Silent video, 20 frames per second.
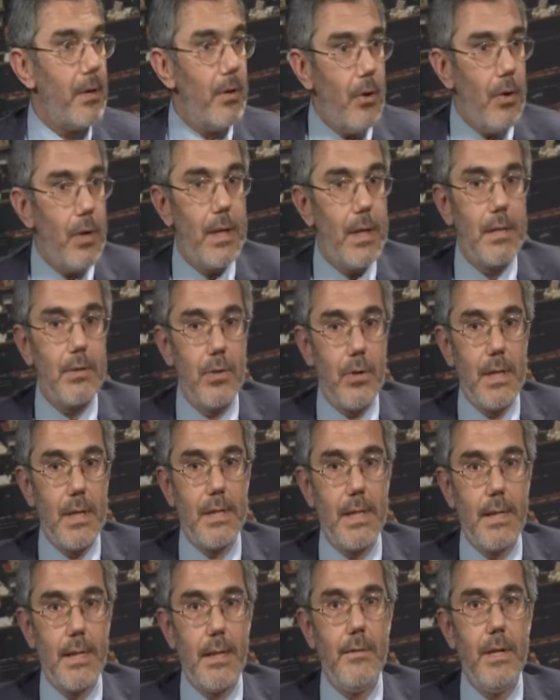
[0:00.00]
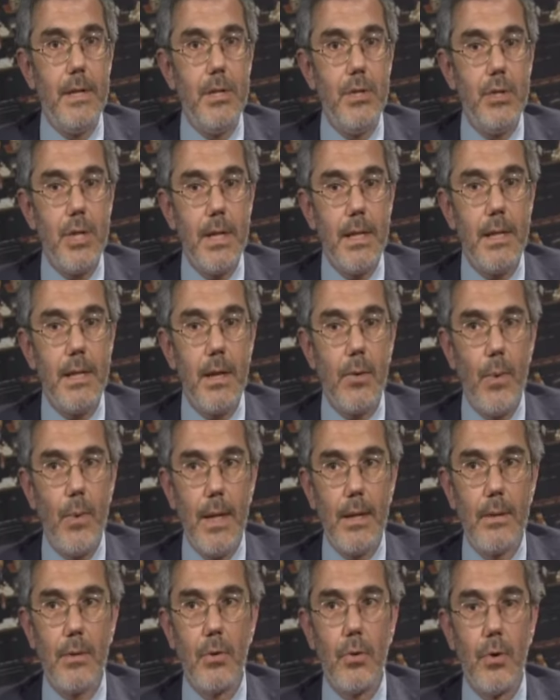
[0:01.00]
noi la storia è stata vincente
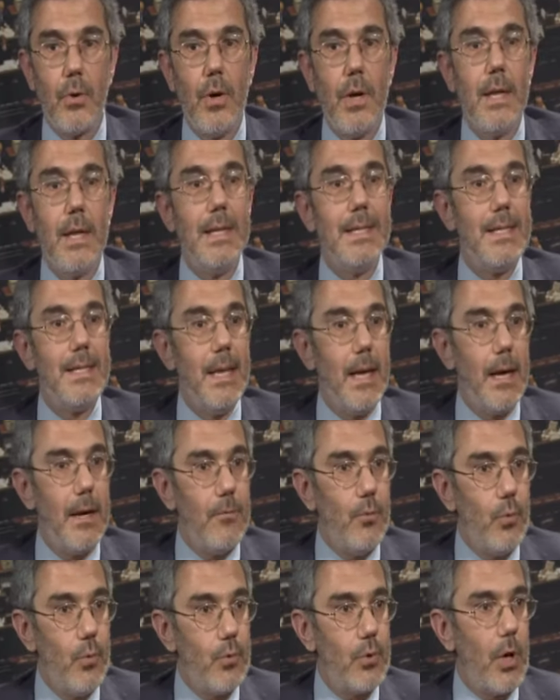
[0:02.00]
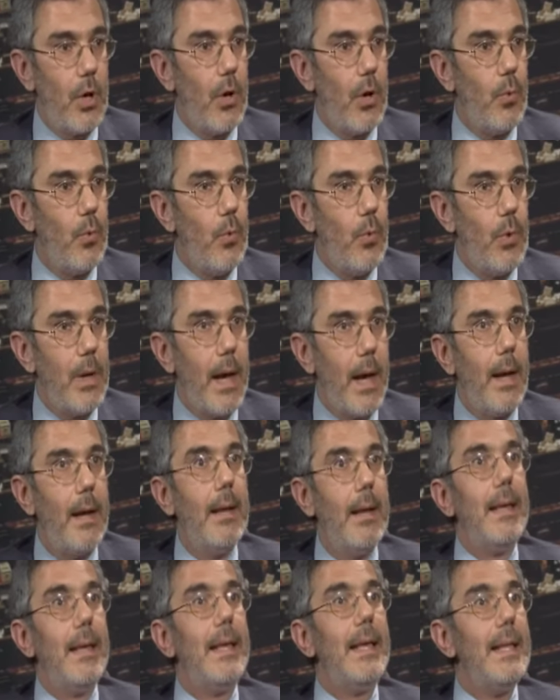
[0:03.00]
quando si è avuta una
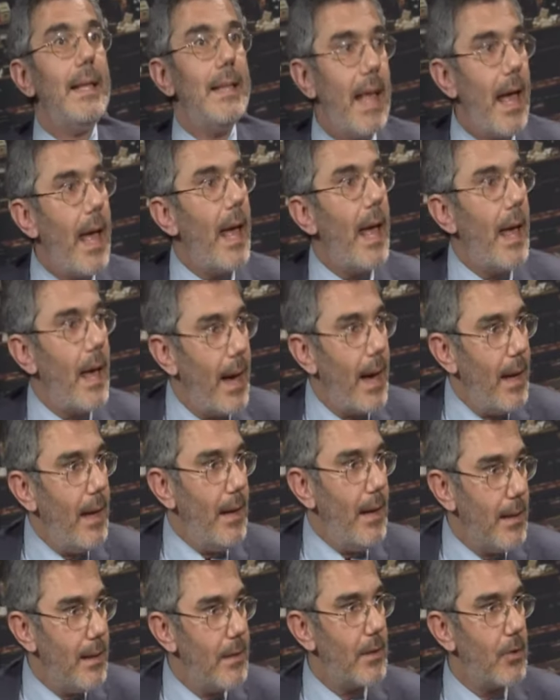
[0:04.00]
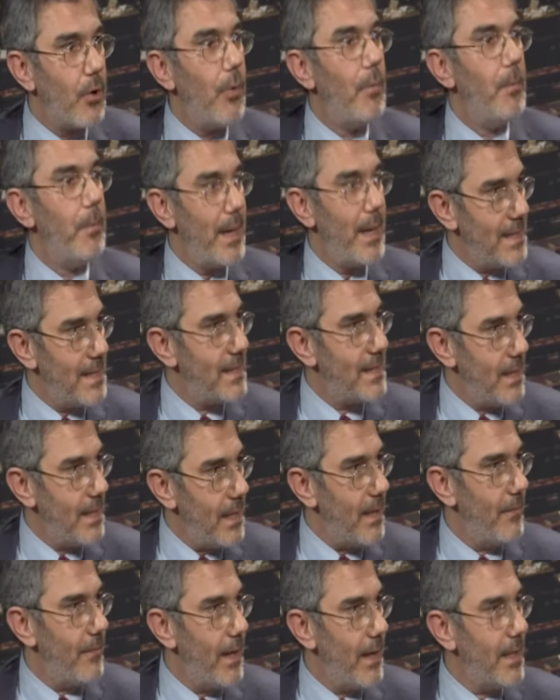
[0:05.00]
idea
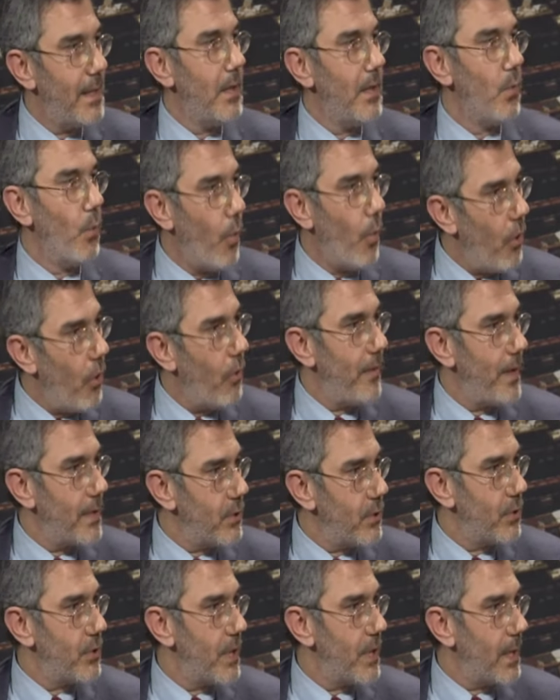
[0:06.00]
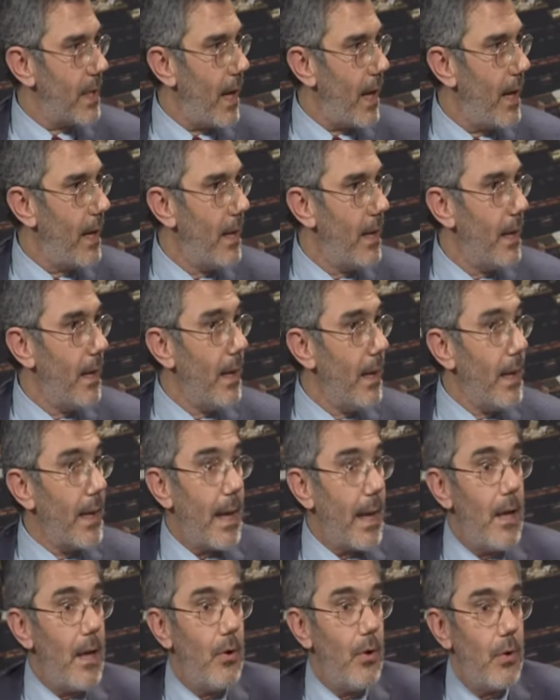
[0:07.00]
complessiva di nuova società
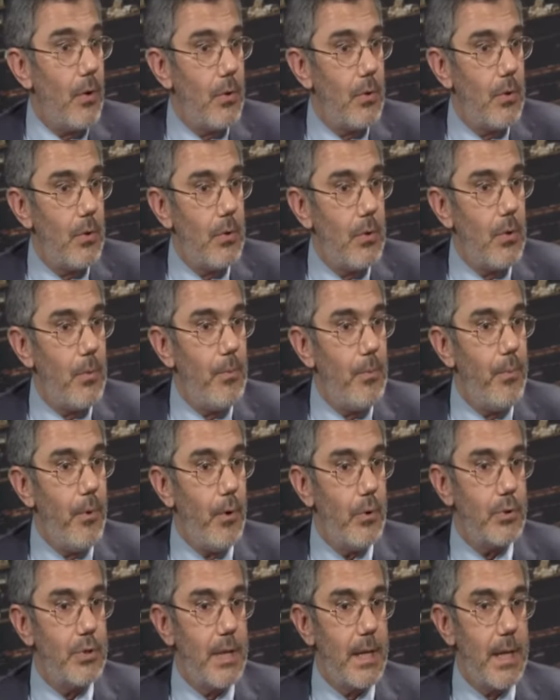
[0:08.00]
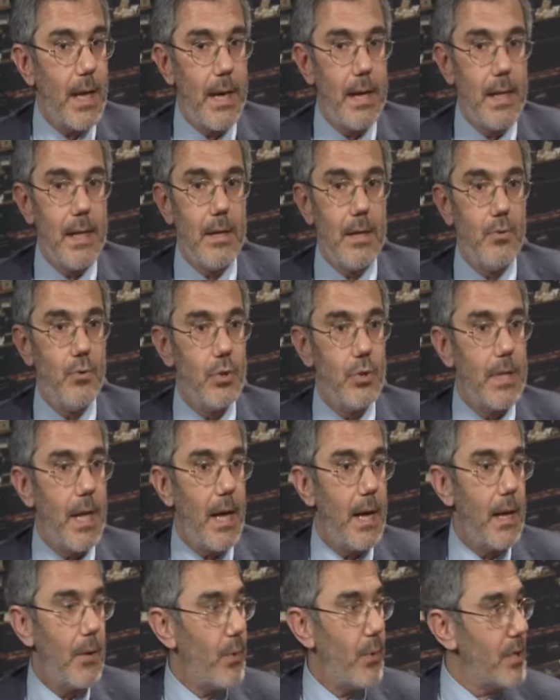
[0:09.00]
che non, non può cercare di
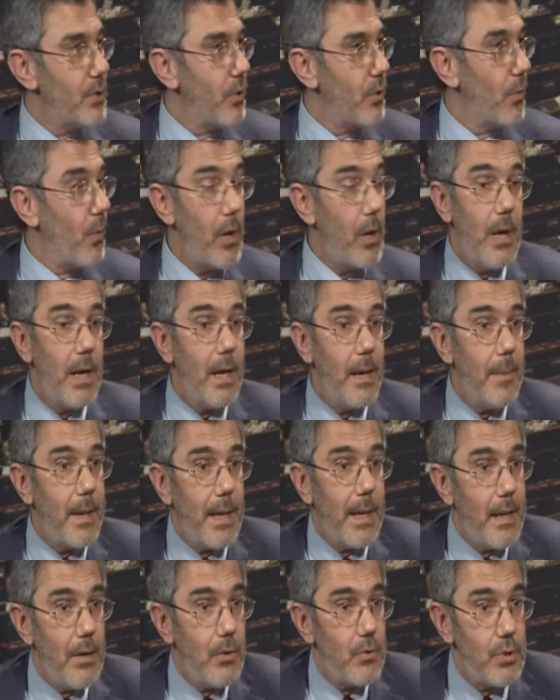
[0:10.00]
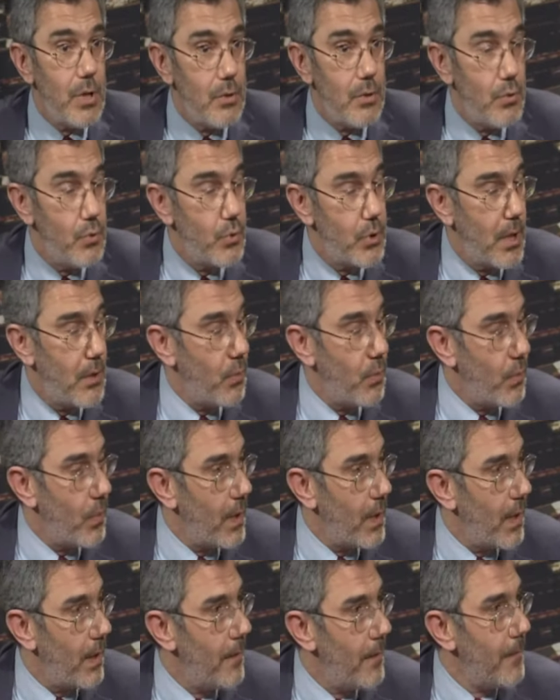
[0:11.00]
aggiustare questo o quello, anche perché non si aggiusta
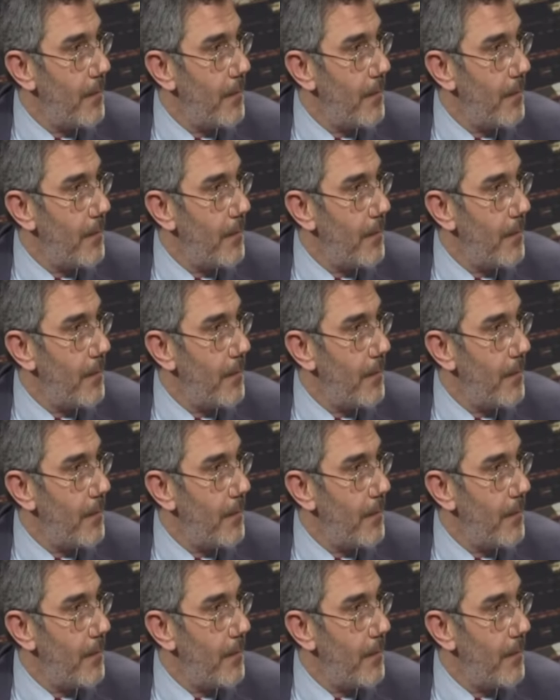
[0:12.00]
nulla.